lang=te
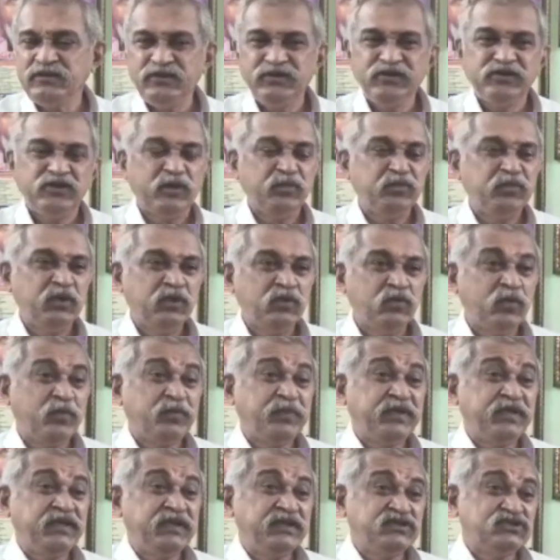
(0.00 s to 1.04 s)
ఈ డబ్బులు
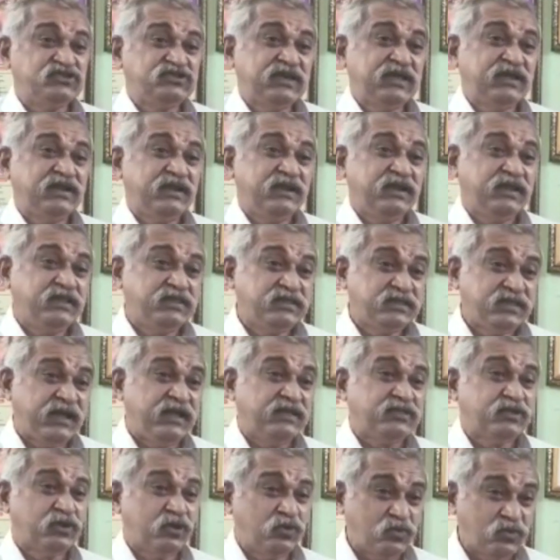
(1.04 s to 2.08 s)
ఉపయోగించాలని
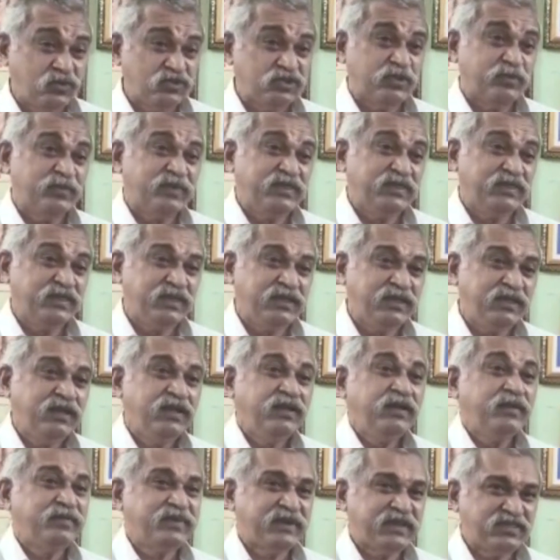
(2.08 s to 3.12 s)
దాతలు కొంతమంది
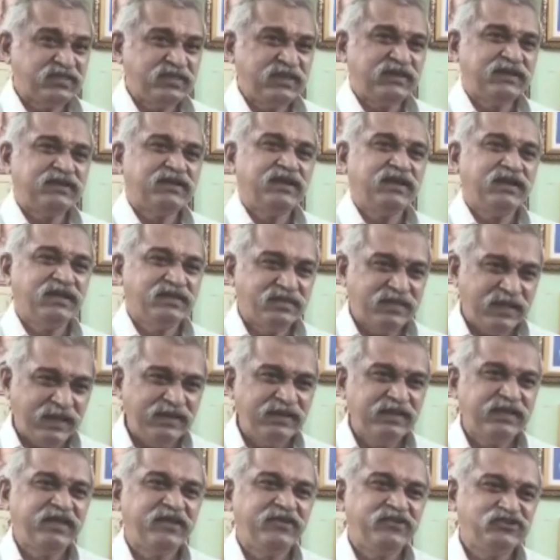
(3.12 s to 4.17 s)
ప్రత్యేకంగా
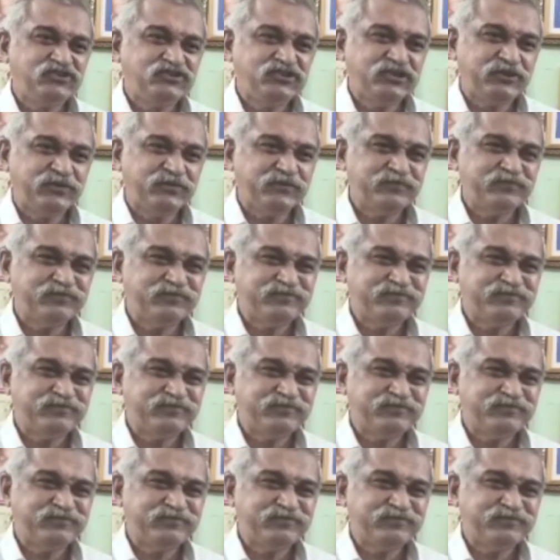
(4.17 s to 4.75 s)
దానికే ఇచ్చారు